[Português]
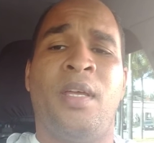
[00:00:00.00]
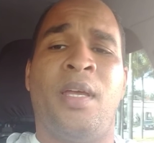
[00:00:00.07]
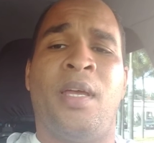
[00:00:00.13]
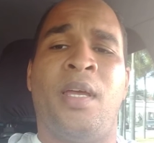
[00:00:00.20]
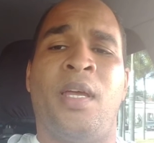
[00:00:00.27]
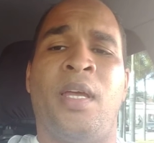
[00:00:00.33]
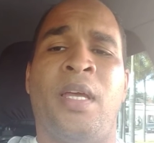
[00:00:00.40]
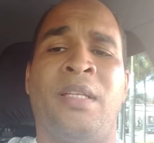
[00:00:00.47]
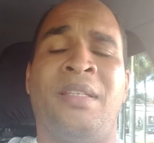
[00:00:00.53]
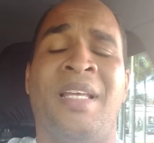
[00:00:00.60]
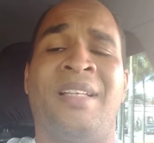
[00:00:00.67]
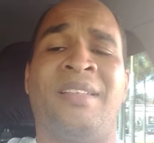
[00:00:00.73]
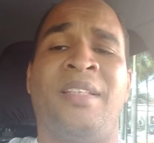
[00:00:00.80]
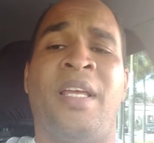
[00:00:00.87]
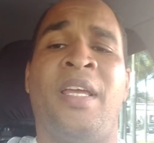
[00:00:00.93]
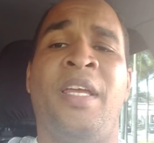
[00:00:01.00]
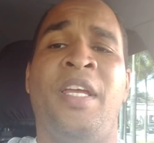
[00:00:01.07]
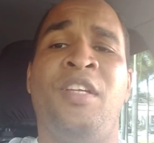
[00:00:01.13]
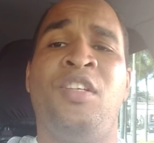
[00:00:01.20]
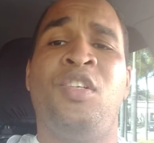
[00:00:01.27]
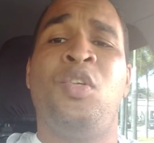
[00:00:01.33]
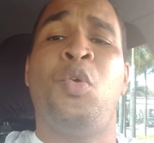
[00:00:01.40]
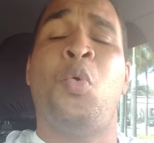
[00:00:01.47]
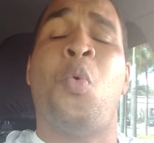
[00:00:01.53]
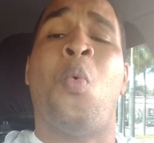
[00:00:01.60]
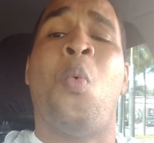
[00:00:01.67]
é, tem até rede de